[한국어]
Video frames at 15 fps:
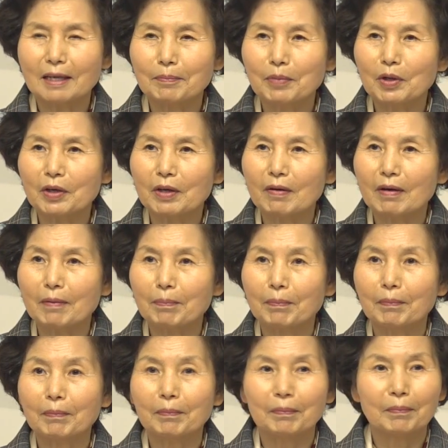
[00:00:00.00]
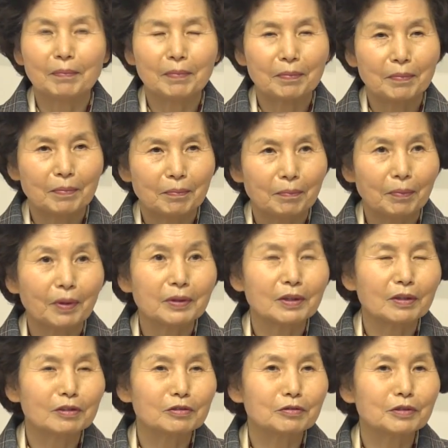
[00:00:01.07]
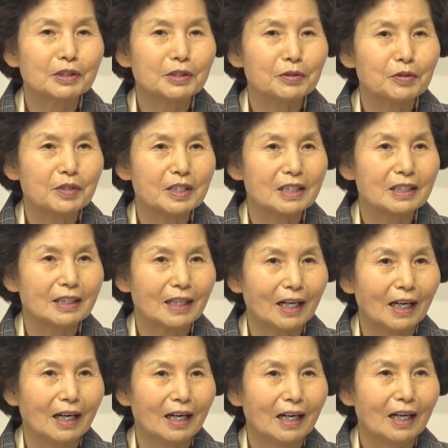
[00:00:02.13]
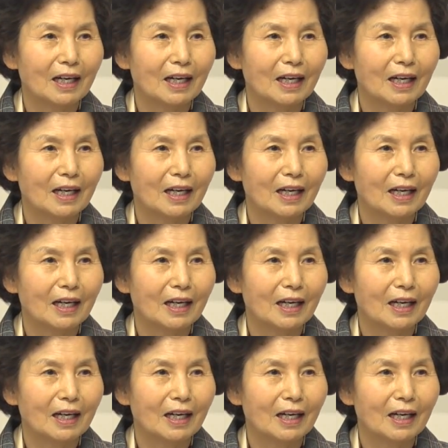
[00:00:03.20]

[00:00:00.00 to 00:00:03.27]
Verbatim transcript: 명예와 번영을 누릴 수 있을까?